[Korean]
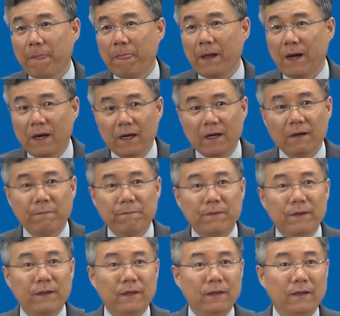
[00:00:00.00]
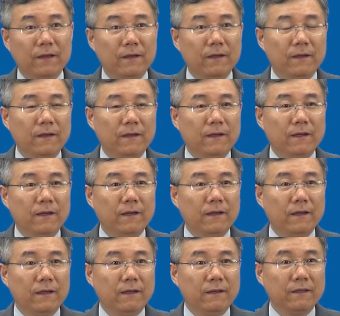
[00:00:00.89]
아가페
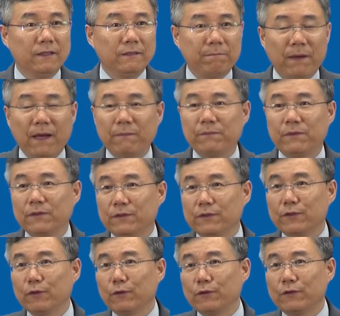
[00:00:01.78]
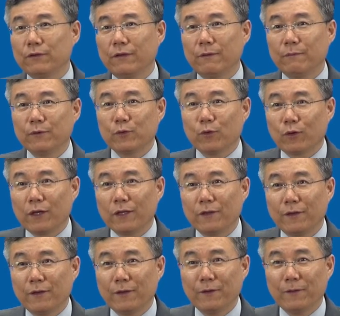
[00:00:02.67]
예, 이 베티스 처치로 하면
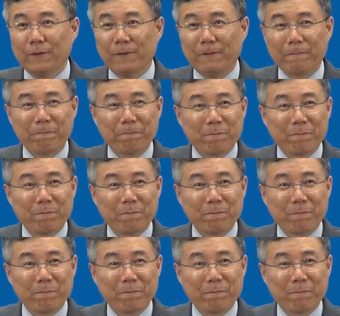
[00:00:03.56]
좋겠네요.